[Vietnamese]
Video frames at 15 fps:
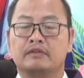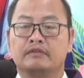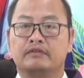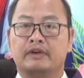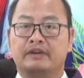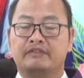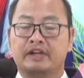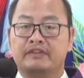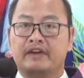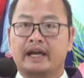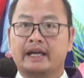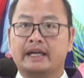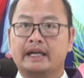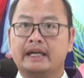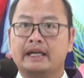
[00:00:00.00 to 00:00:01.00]
Và vì vậy
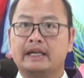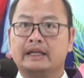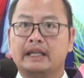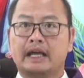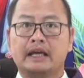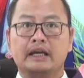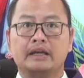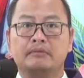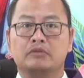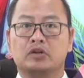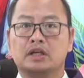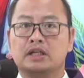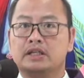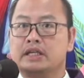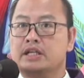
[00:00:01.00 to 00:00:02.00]
khi thấy một
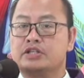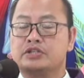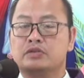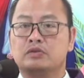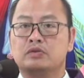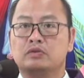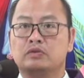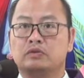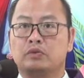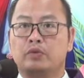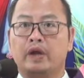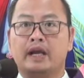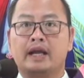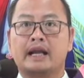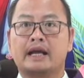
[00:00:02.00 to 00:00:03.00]
Đức Giêsu
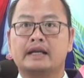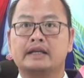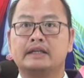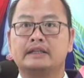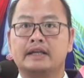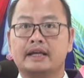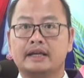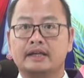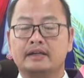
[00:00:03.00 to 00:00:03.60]
quyền năng như thế